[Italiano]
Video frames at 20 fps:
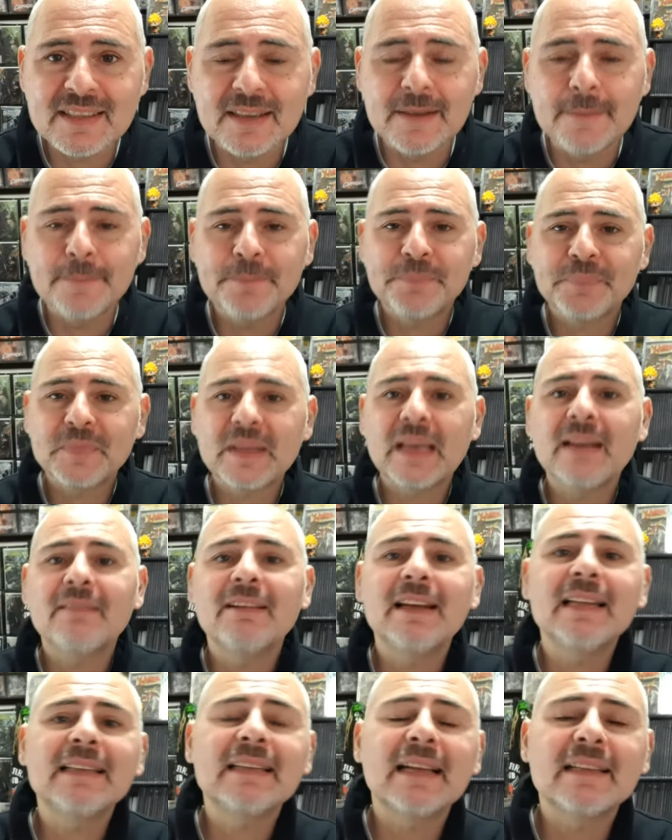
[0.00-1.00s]
e la
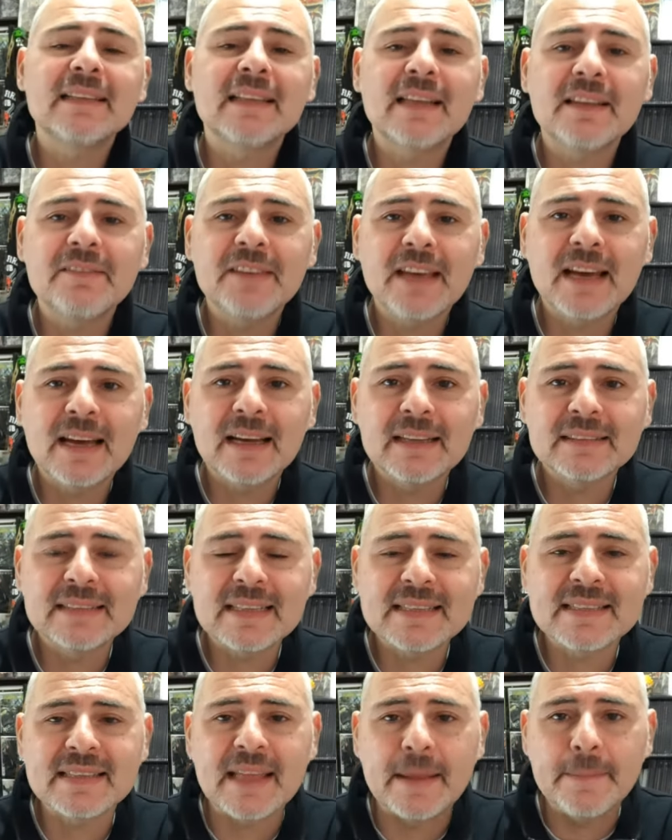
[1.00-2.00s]
valletta è andata via
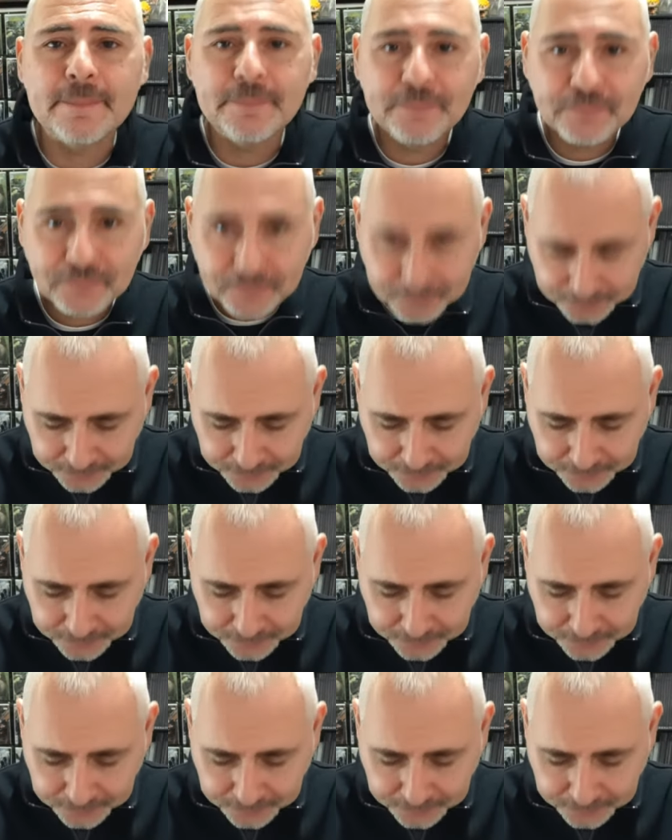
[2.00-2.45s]
Testet